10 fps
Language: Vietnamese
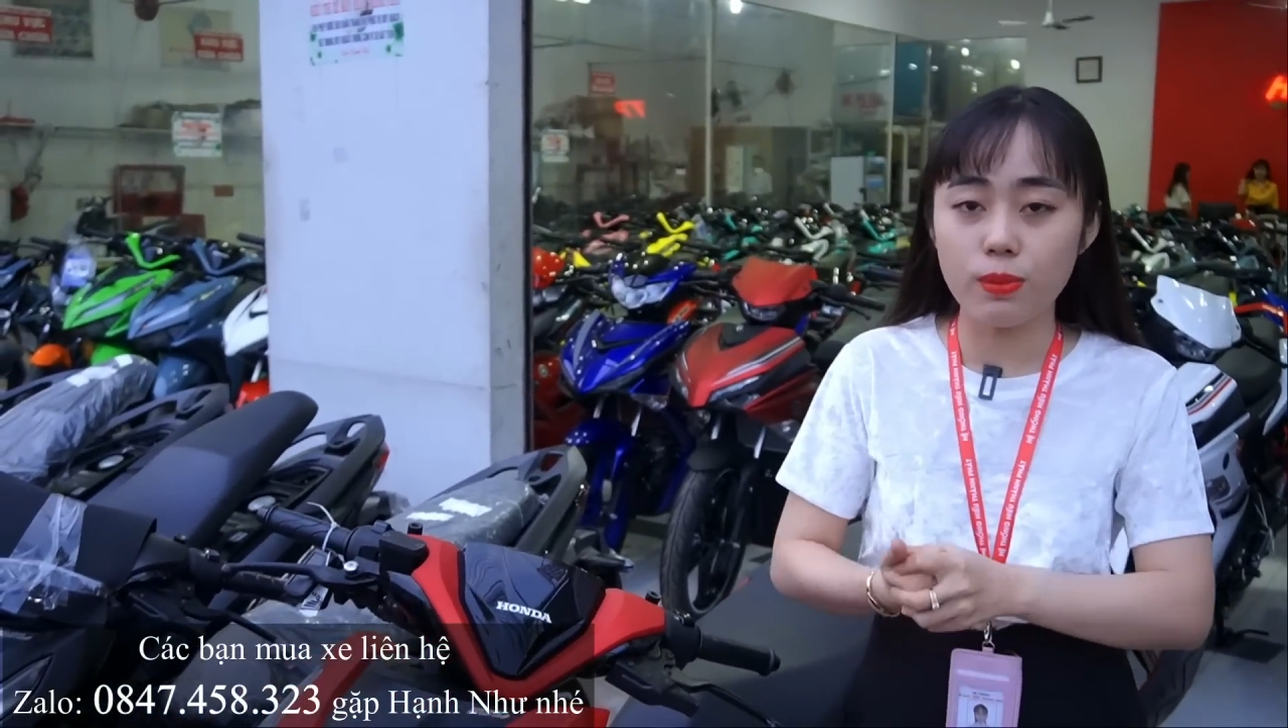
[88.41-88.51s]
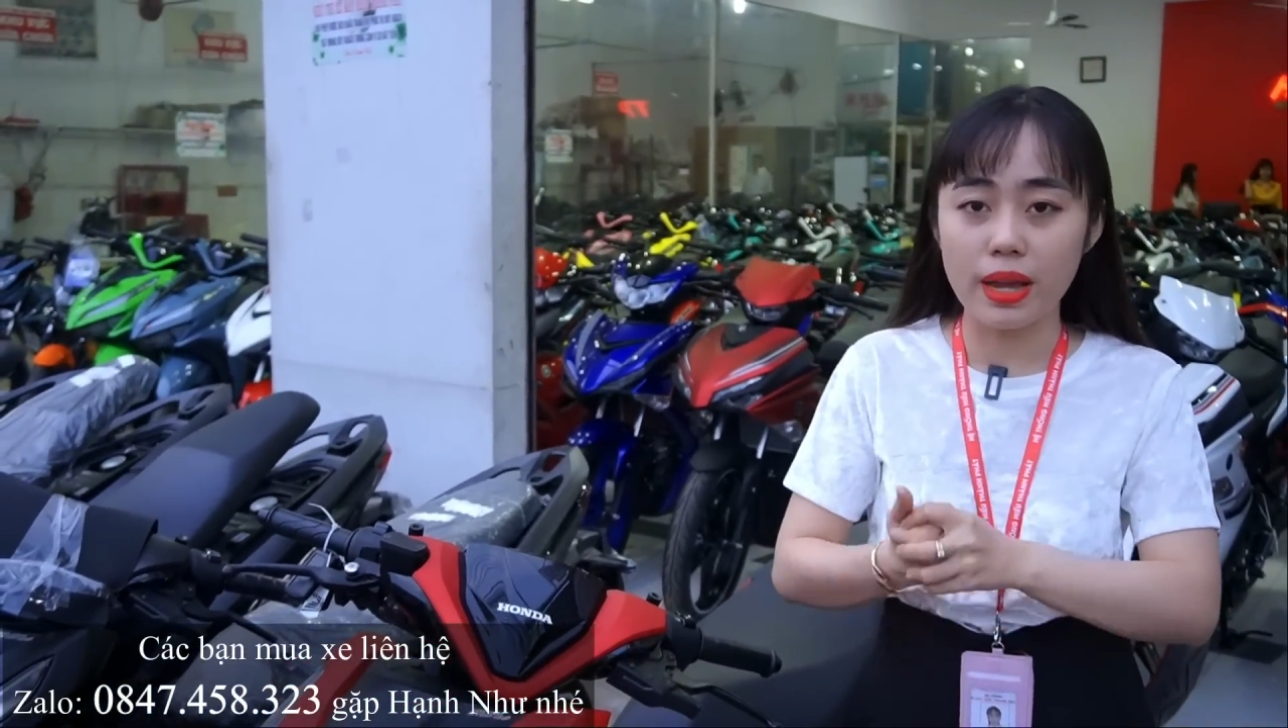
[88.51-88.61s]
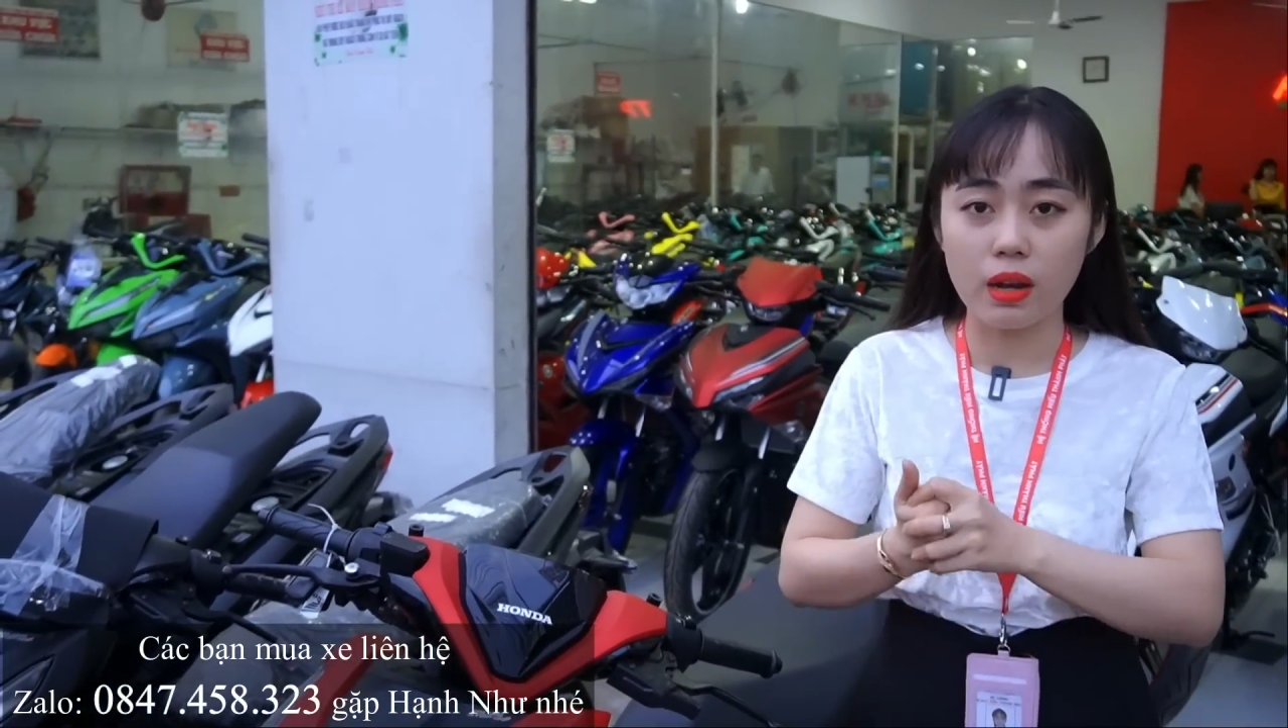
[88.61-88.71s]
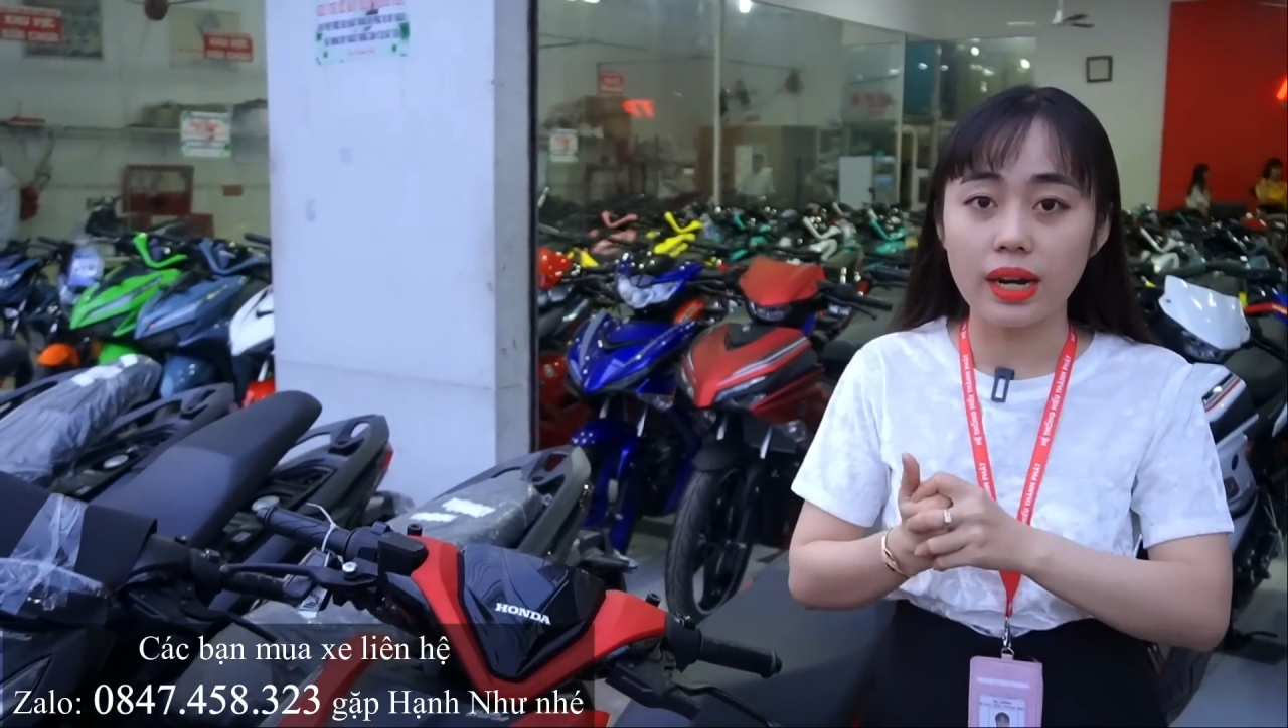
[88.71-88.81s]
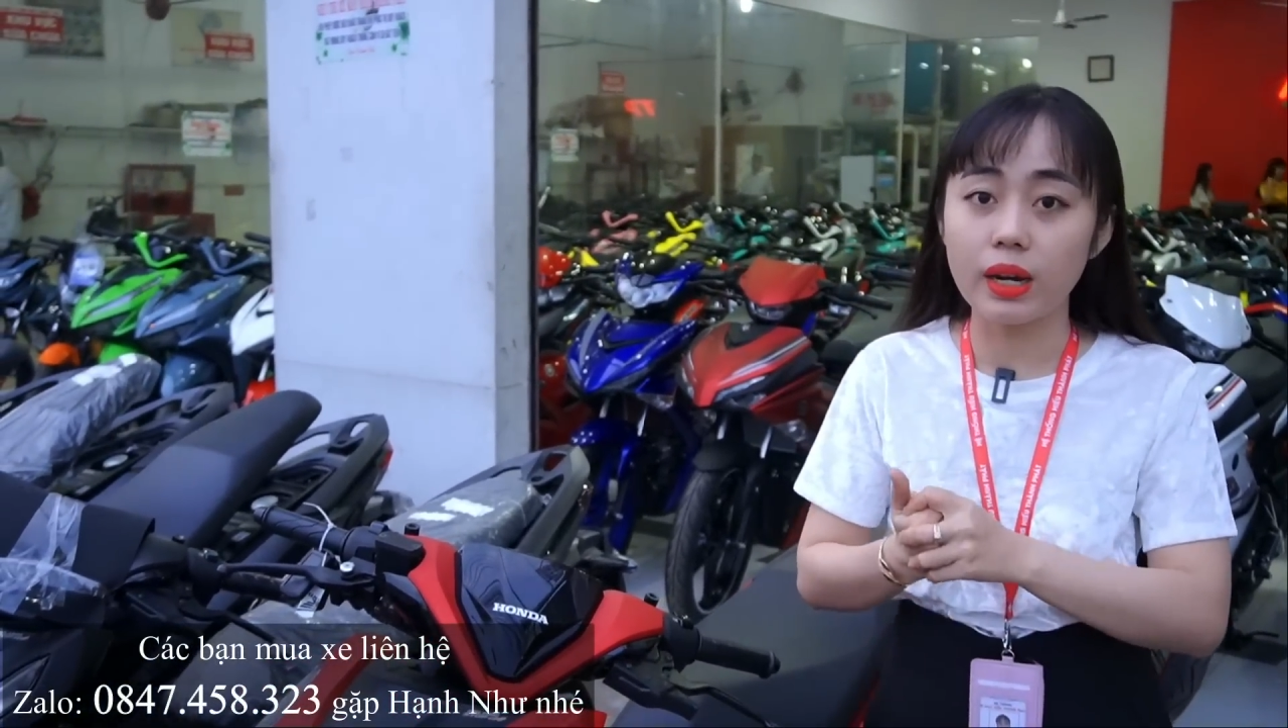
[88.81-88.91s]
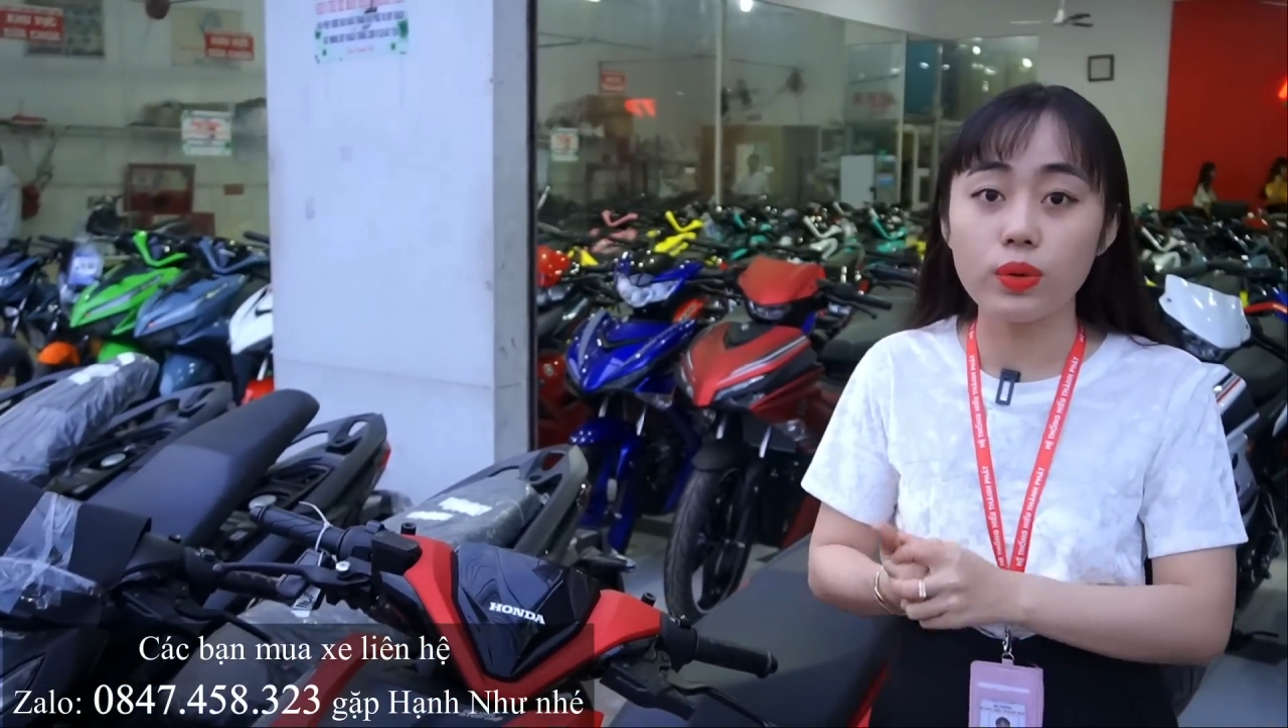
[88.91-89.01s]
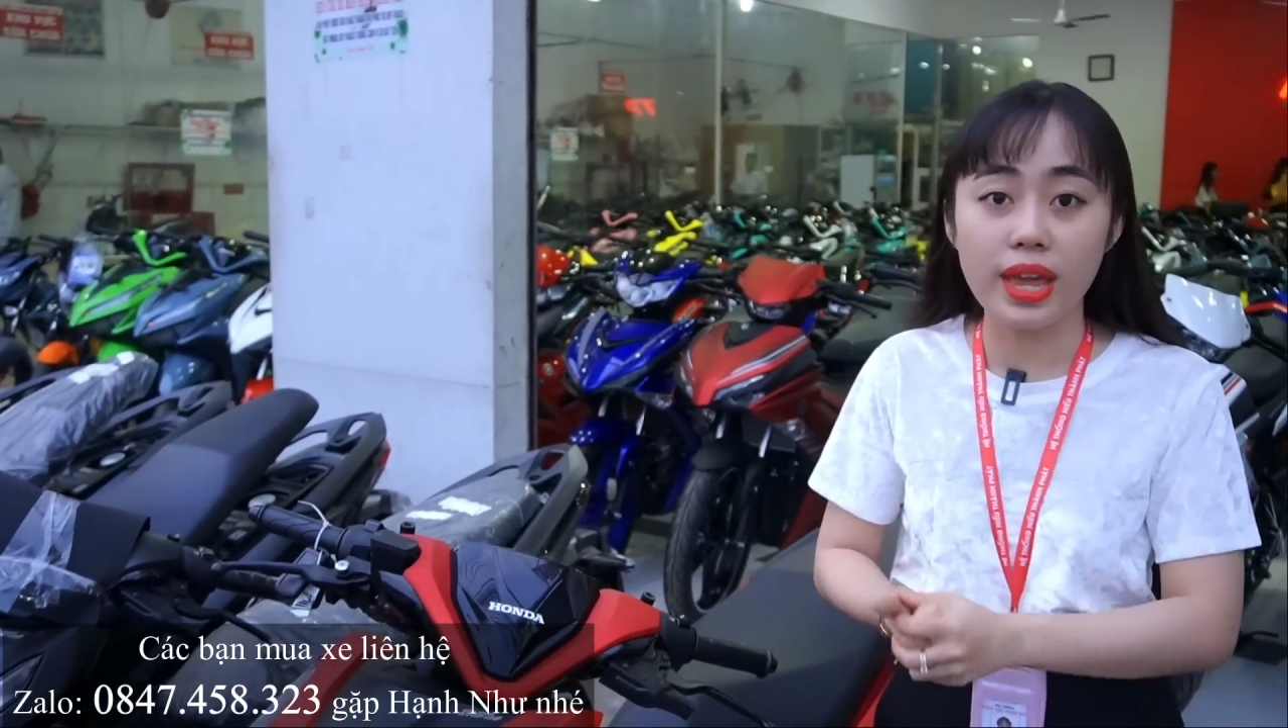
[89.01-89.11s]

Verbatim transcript: hay nhiều bạn gọi